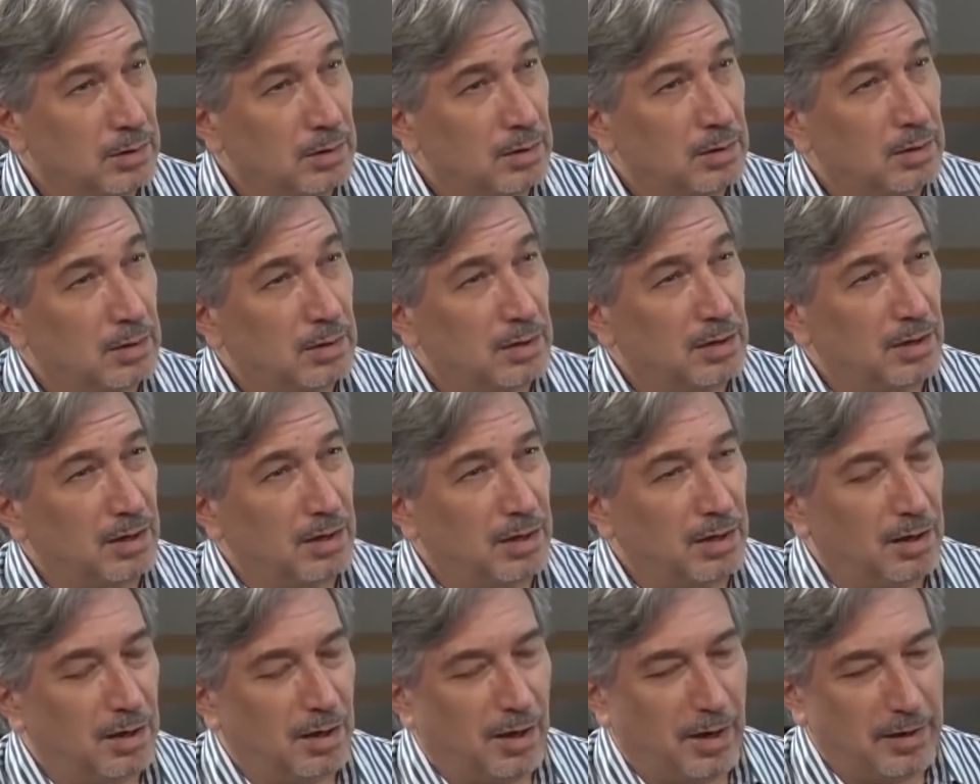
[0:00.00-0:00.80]
В мире,
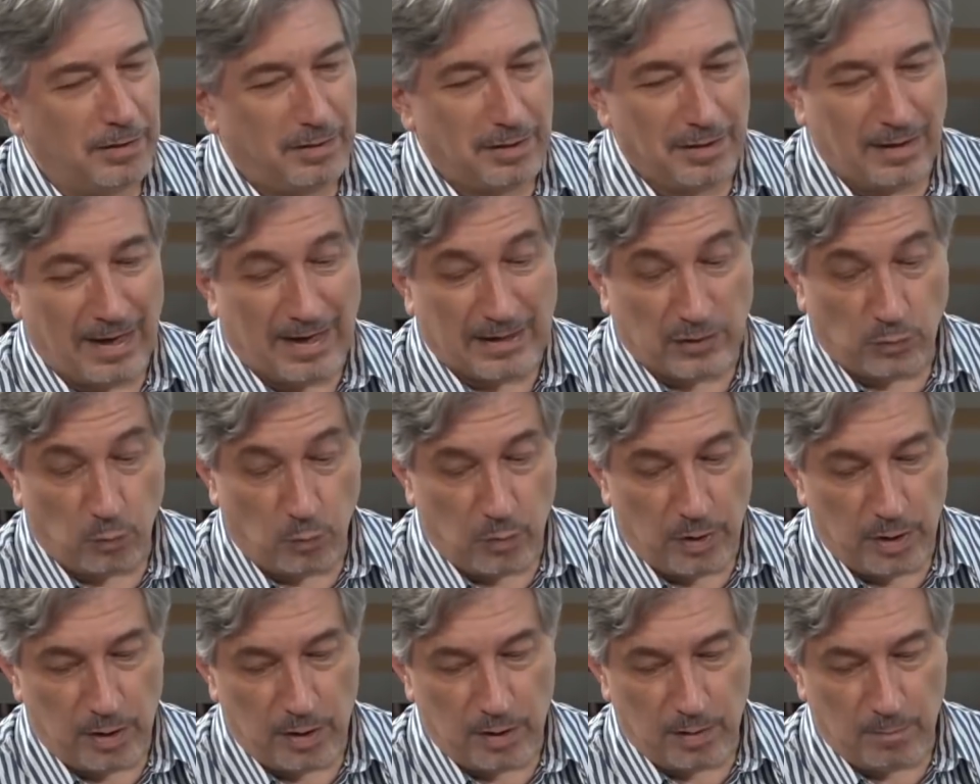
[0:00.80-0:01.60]
который в
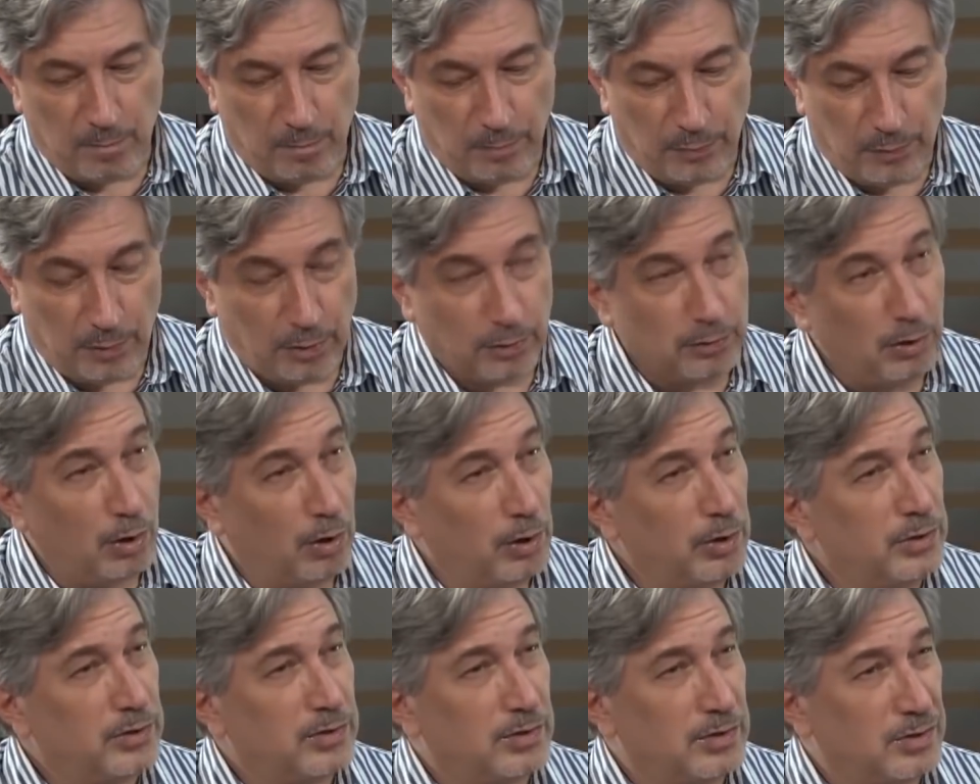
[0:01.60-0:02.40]
настоящее время
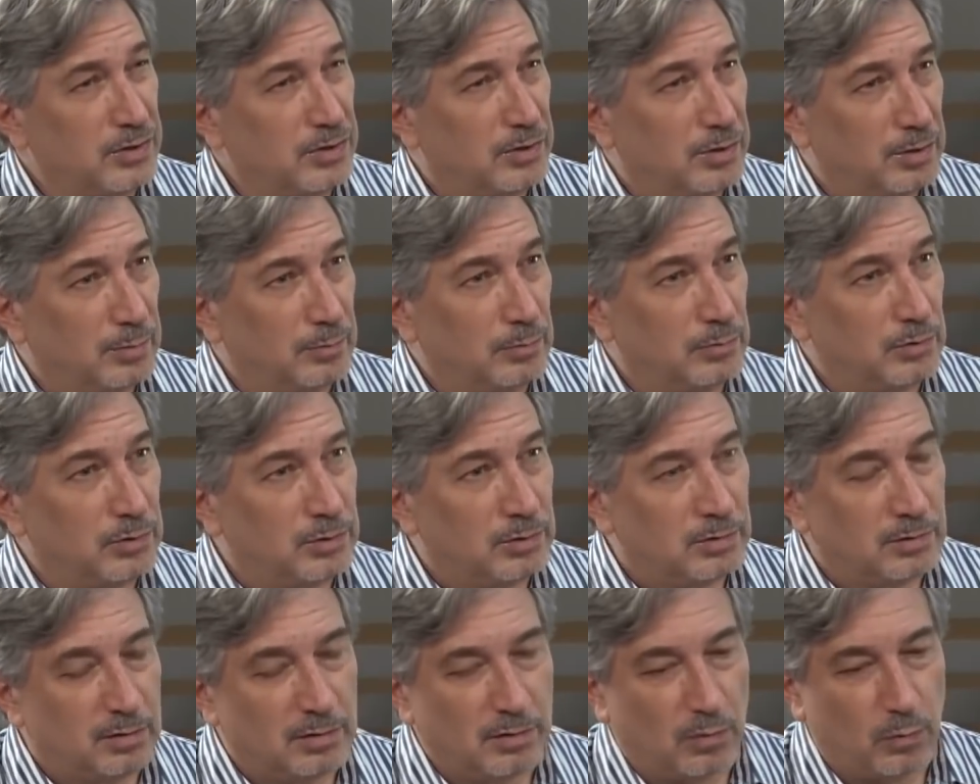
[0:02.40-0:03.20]
претерпевает большие
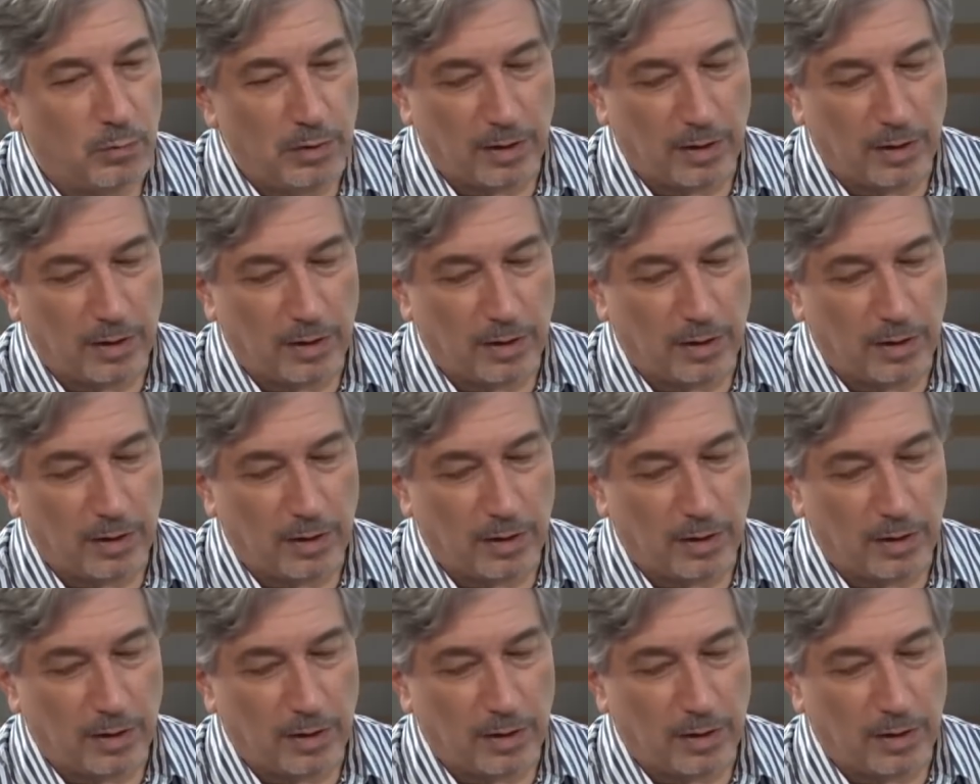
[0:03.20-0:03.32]
изменения,